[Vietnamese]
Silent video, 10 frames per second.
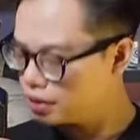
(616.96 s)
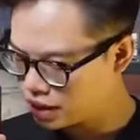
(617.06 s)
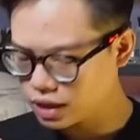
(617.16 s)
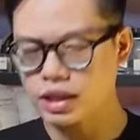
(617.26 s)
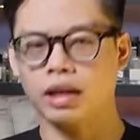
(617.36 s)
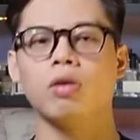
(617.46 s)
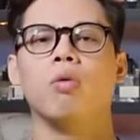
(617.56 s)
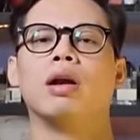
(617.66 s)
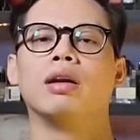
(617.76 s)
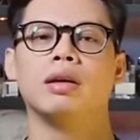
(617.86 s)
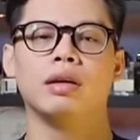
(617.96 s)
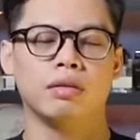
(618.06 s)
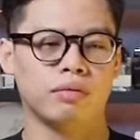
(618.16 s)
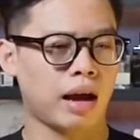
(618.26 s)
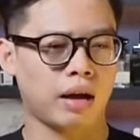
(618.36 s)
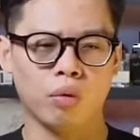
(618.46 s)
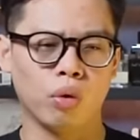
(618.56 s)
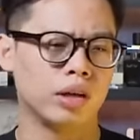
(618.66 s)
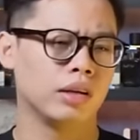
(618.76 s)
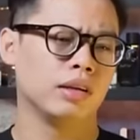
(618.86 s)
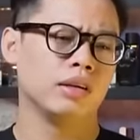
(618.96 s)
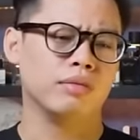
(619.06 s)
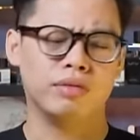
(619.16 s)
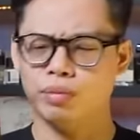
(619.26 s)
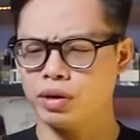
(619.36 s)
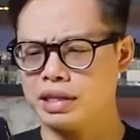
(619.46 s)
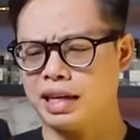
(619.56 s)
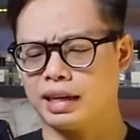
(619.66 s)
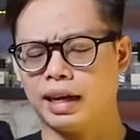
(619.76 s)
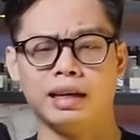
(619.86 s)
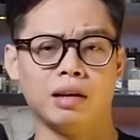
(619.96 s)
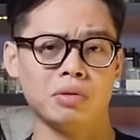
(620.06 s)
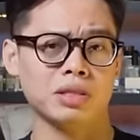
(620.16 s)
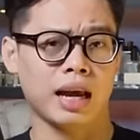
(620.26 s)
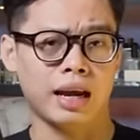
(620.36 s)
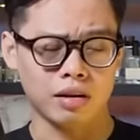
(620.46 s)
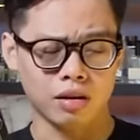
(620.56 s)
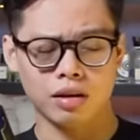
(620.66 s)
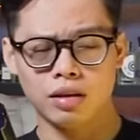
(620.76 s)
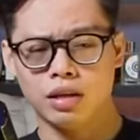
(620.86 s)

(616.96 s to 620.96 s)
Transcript: chắc chắn luôn và ui với một cái giá thành lại còn rẻ nữa